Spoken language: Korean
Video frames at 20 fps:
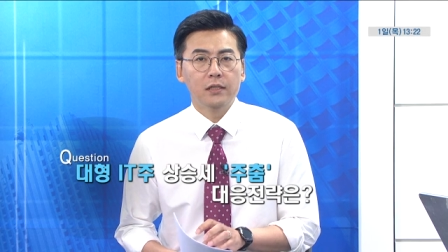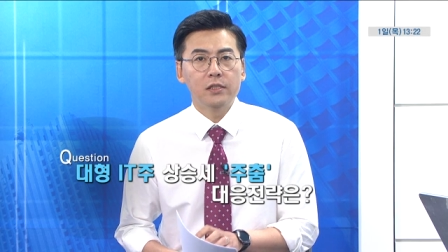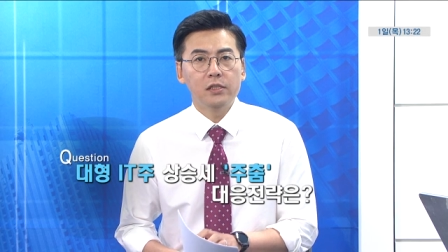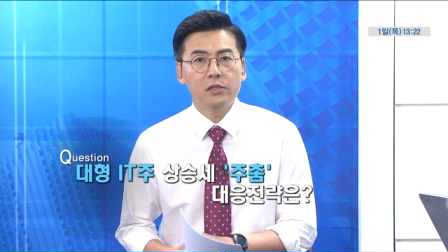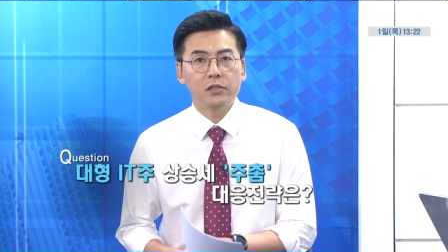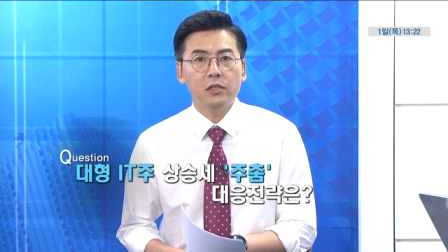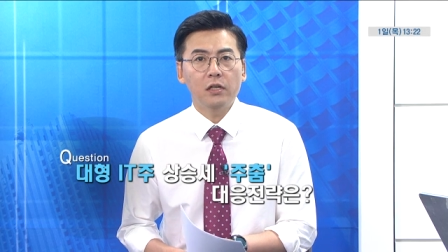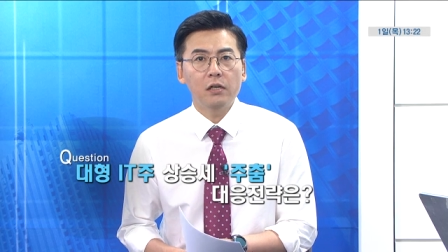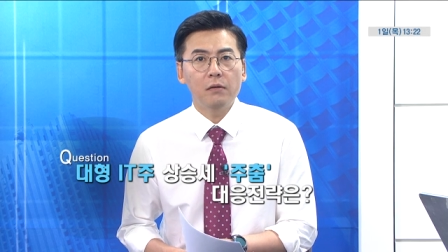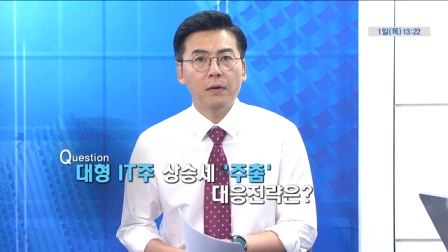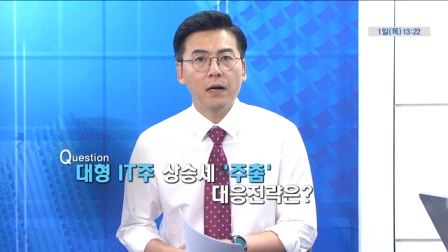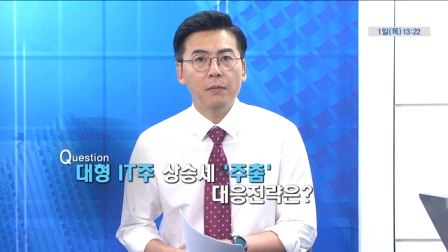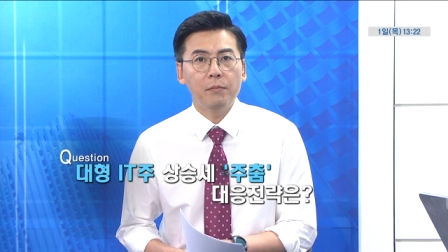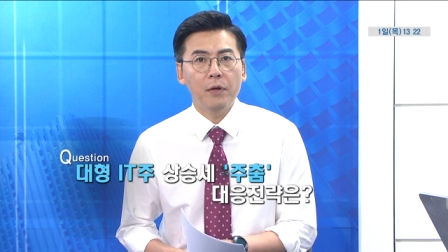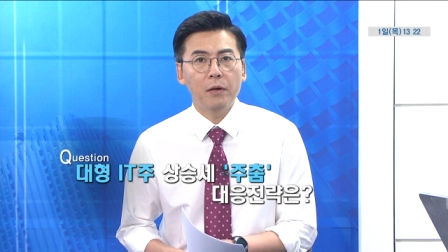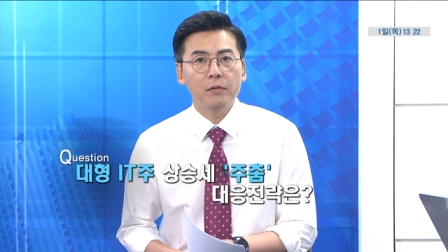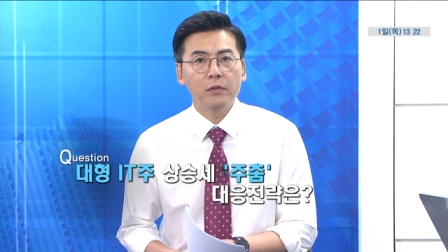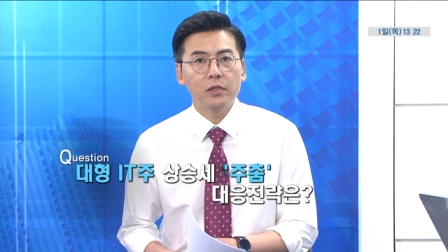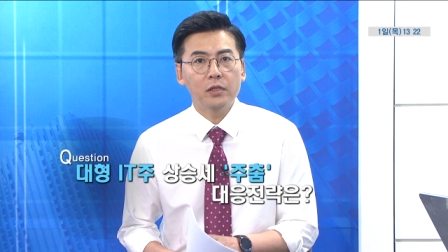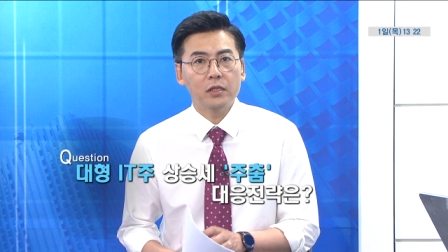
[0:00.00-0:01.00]
실적을
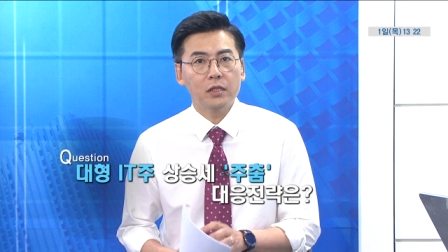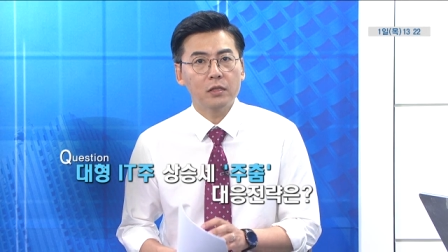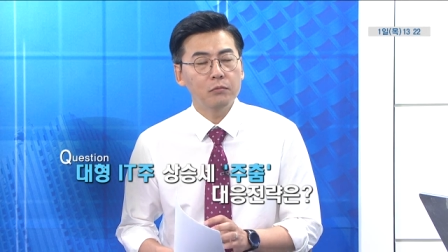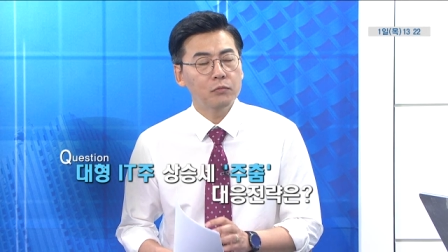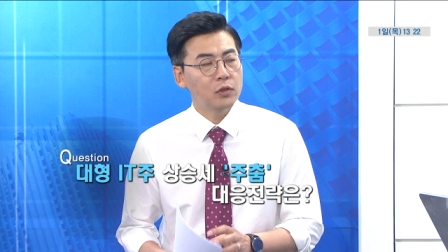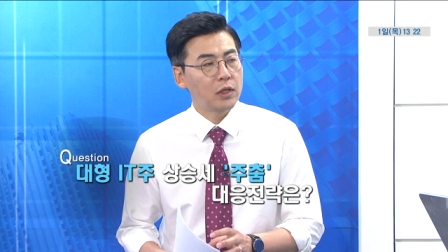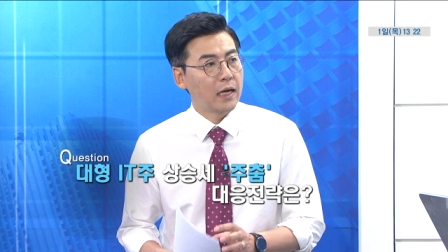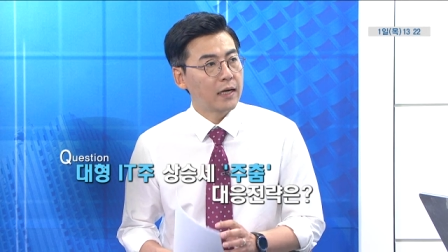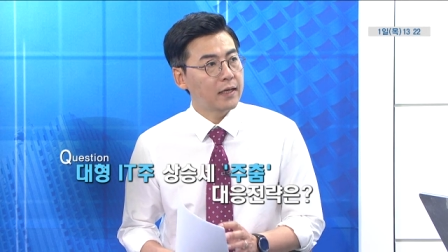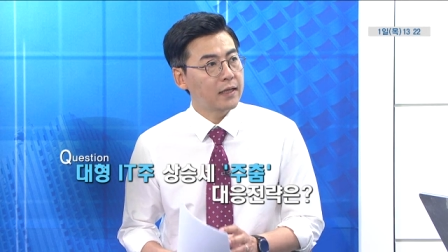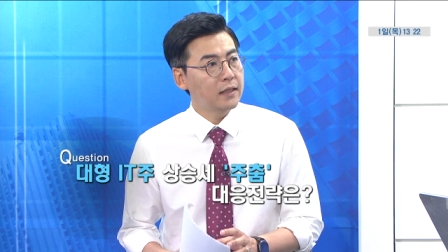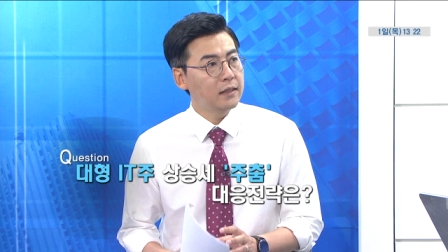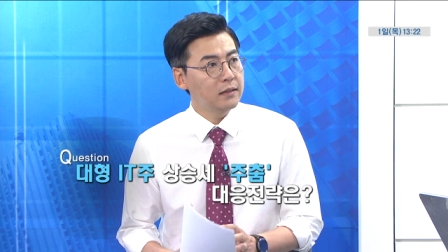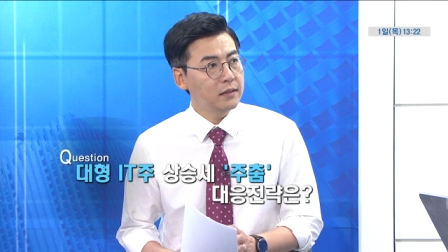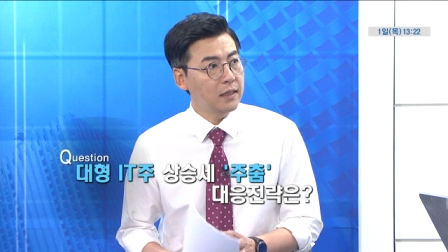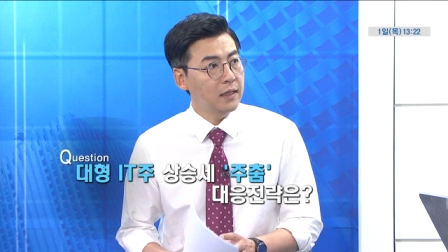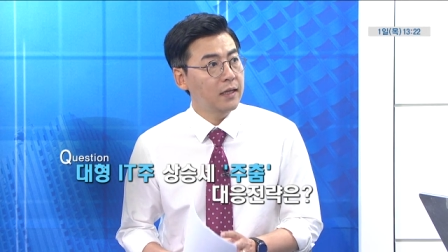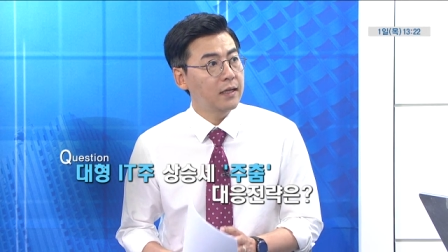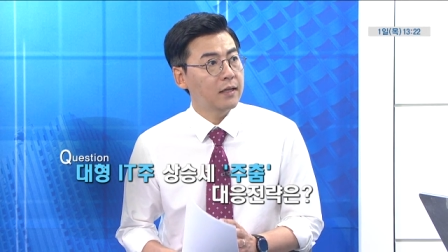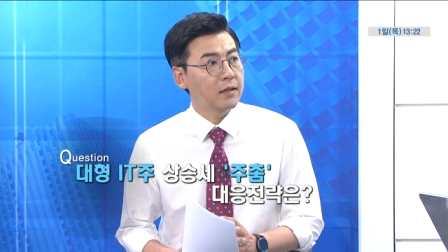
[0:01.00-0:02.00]
발표하면서 지금
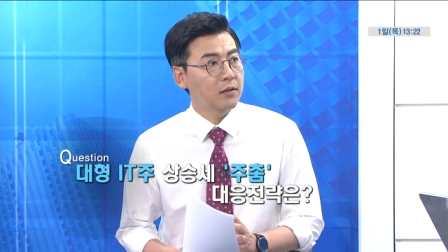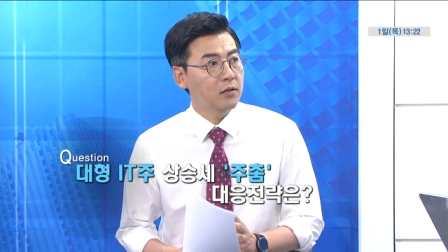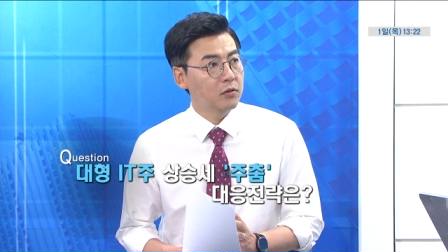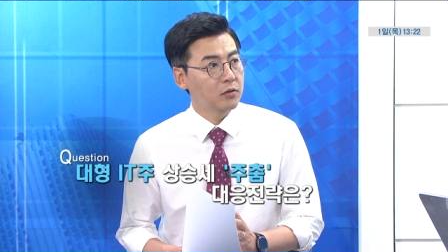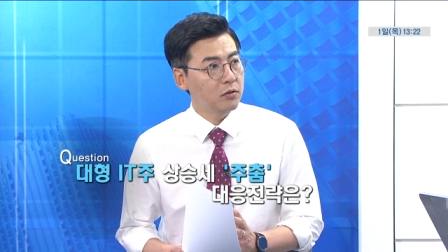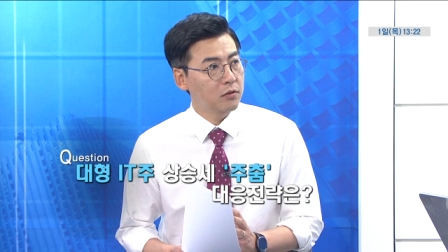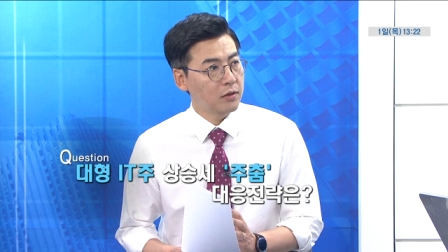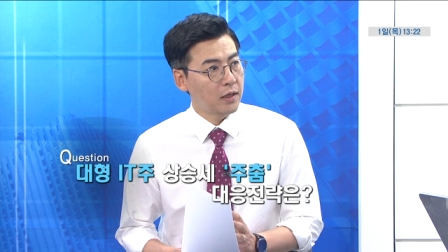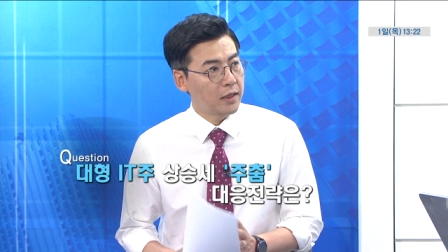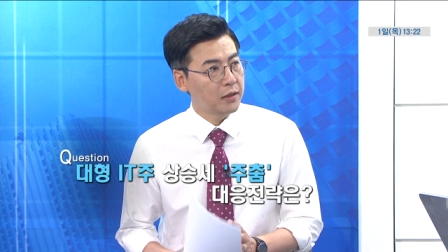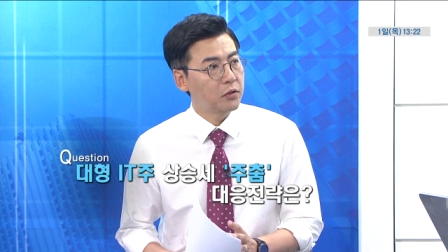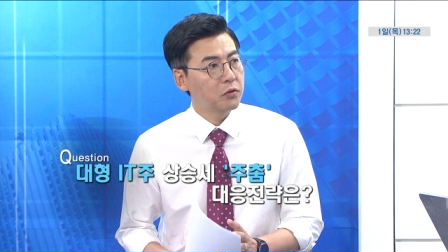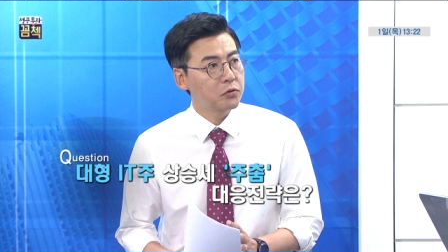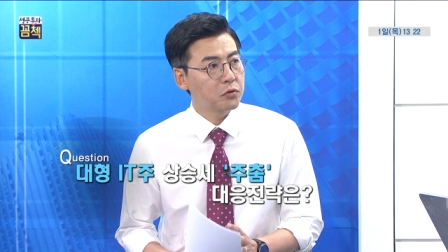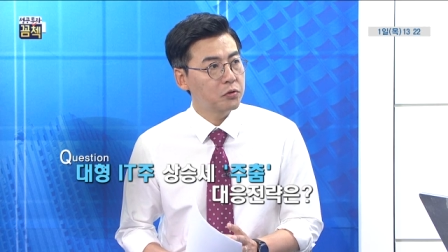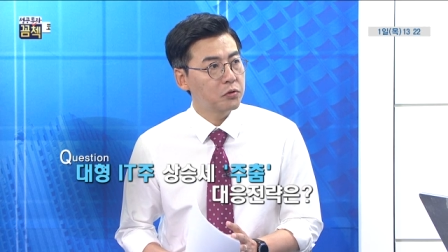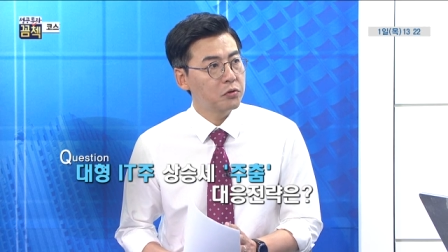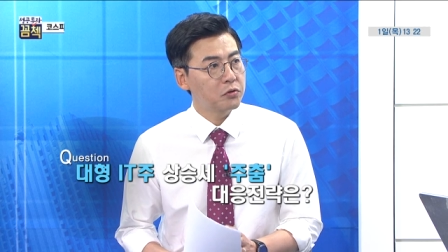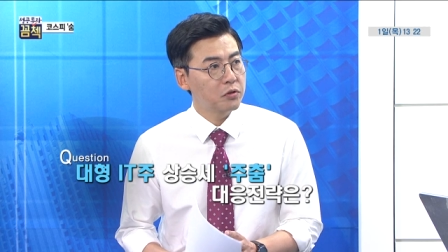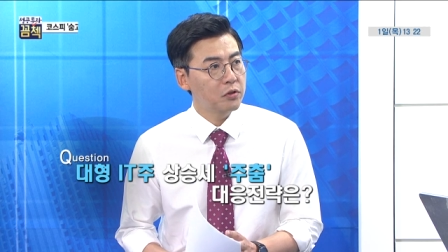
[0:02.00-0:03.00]
약간의 어떤 가격
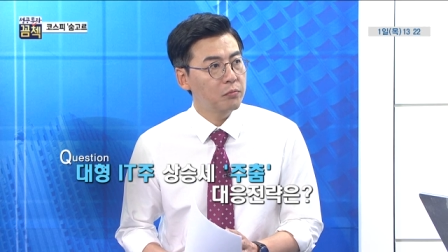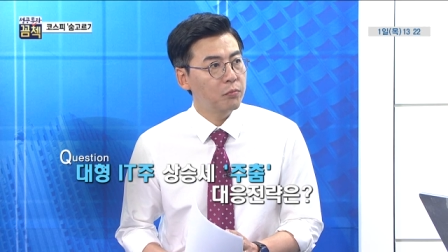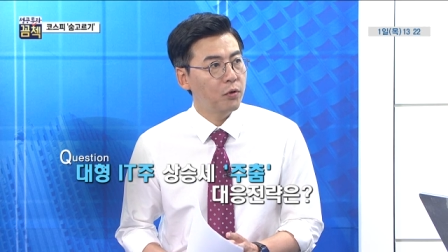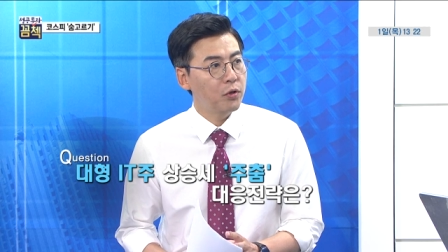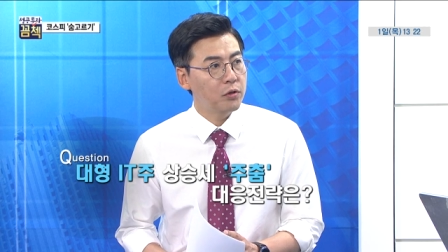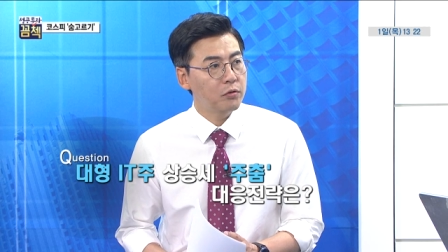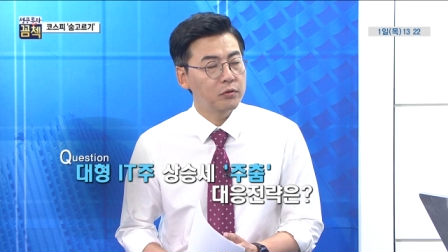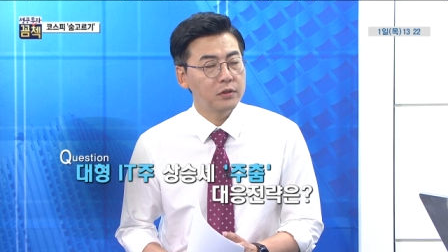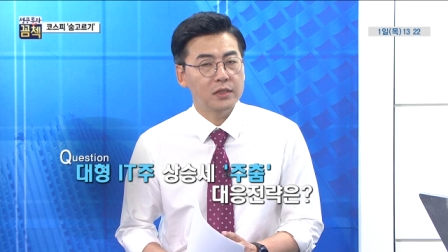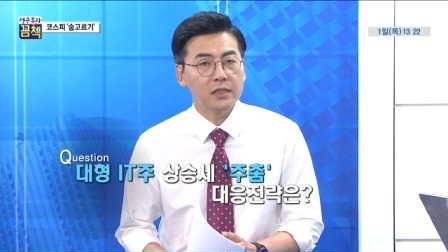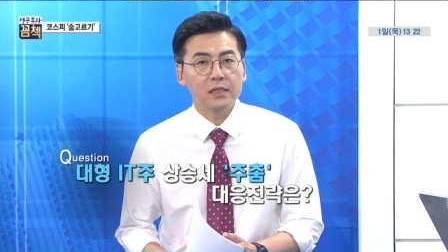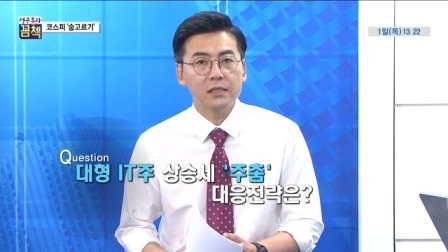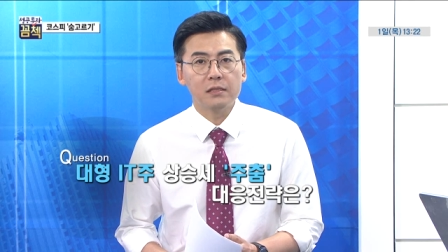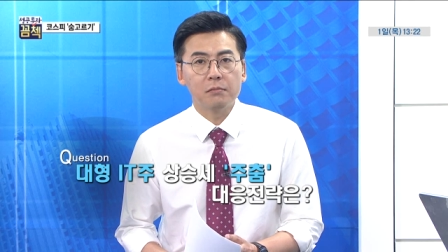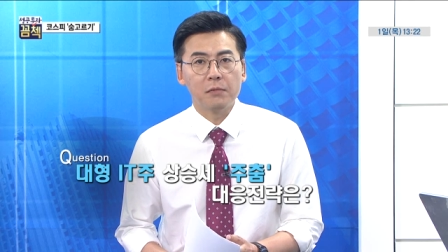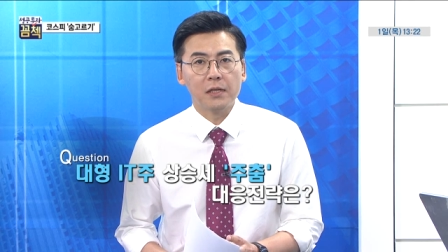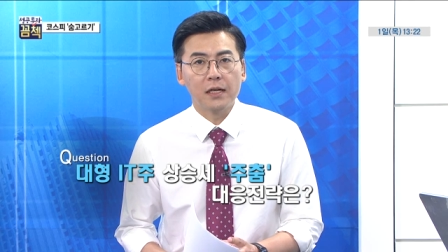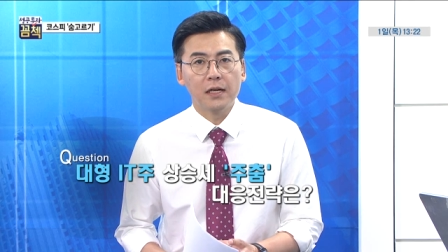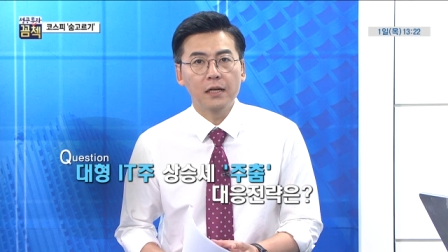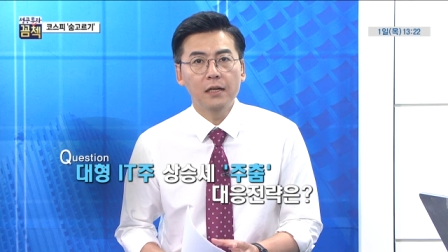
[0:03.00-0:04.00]
조정 등을 보이고 있지
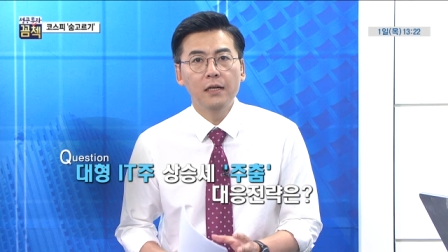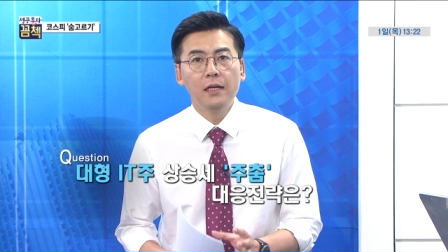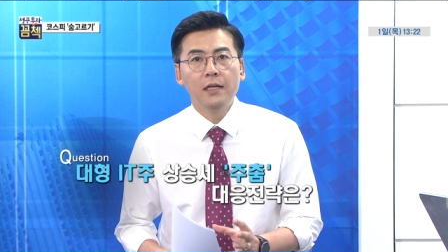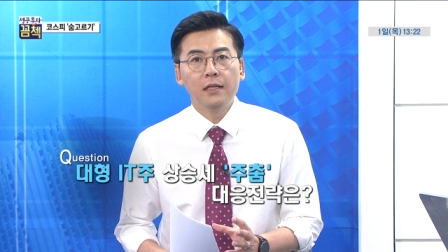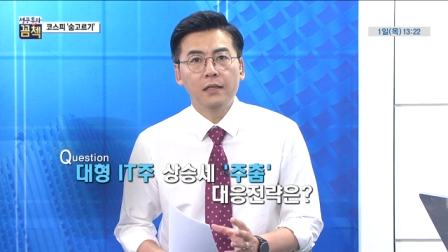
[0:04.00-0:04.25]
않습니까?